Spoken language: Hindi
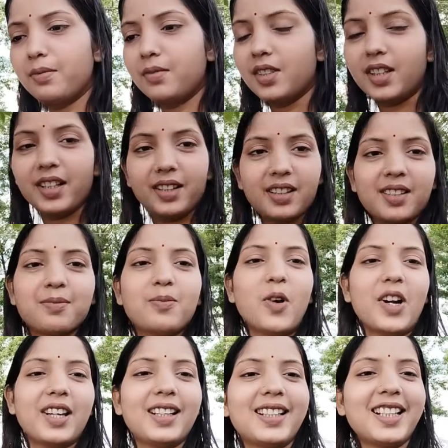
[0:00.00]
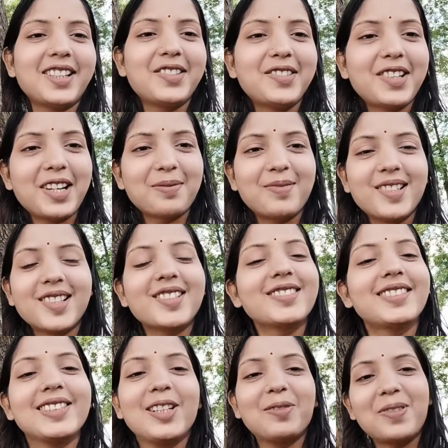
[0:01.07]
मॉर्निंग नहीं गुड आफ्टरनून
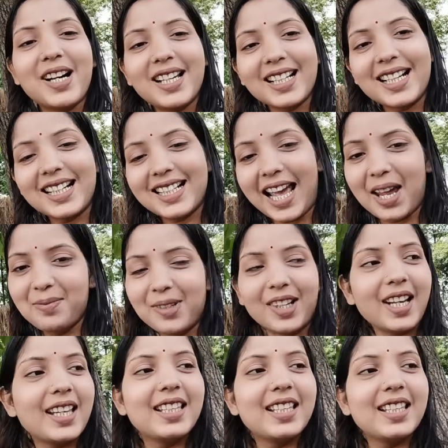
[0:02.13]
दोपहर का टाइम हो रहा